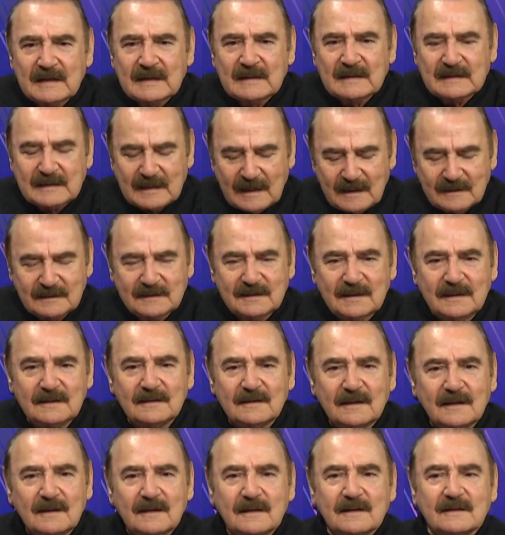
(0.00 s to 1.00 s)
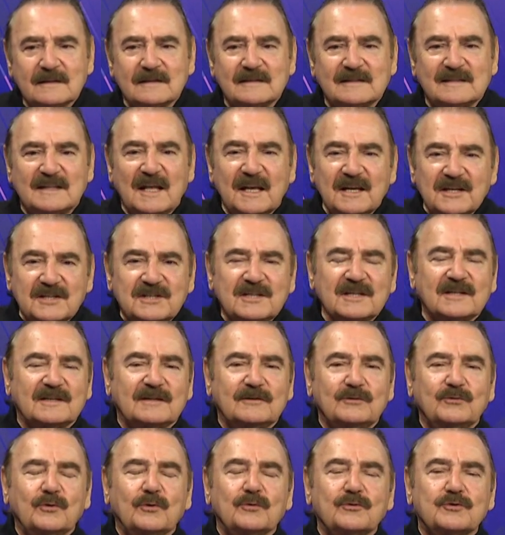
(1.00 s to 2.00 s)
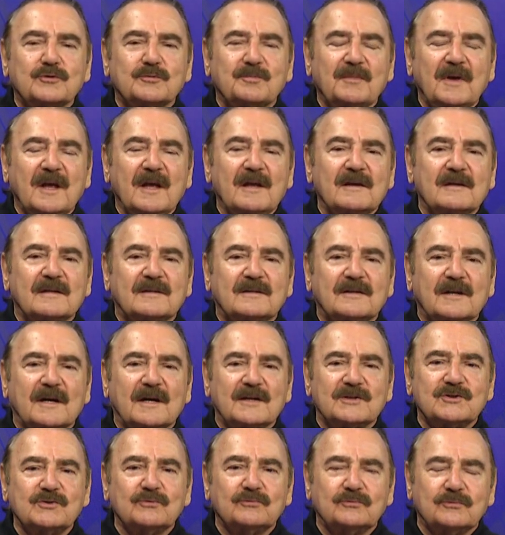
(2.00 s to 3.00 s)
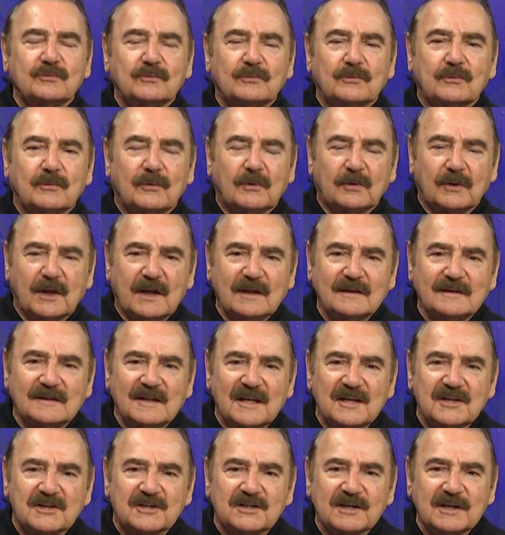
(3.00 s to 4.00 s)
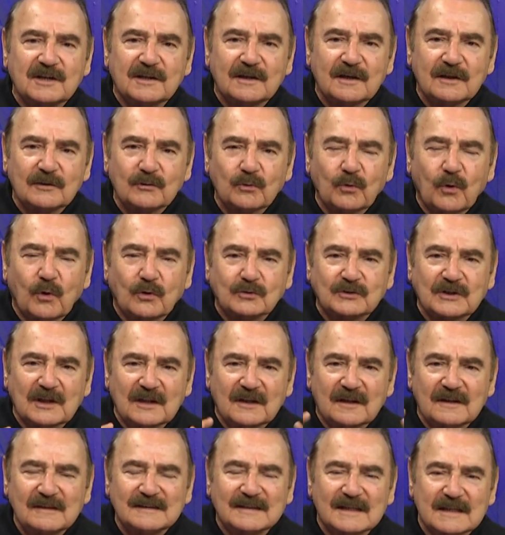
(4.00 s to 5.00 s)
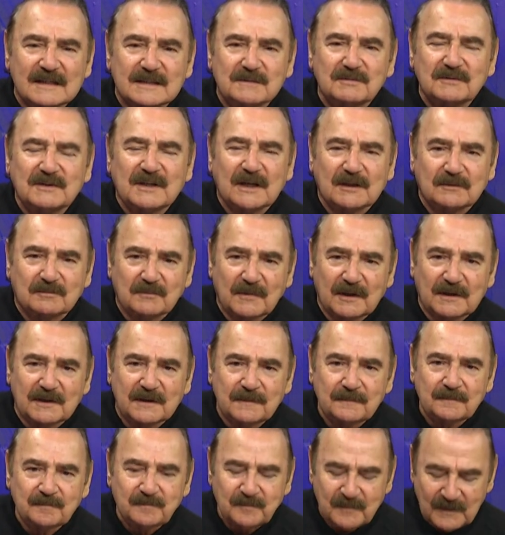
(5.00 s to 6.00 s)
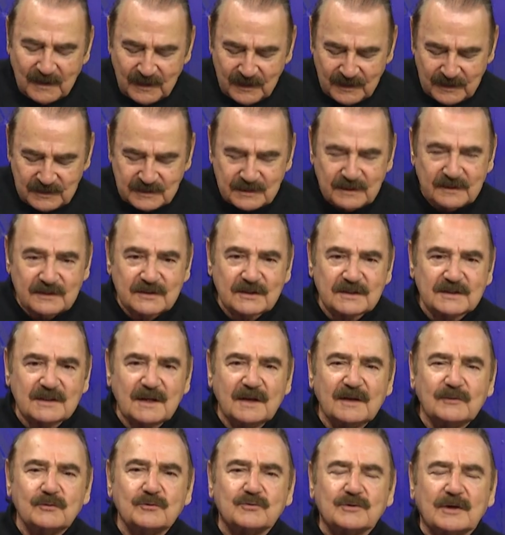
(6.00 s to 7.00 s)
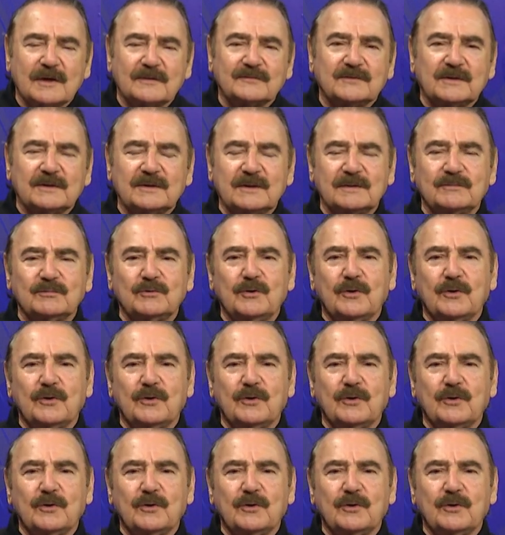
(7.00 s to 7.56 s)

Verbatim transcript: kentin değişik dönüşmeye ihtiyacı olan değişik noktalarını tespit etmek. Şimdi size 3 haftadır bunu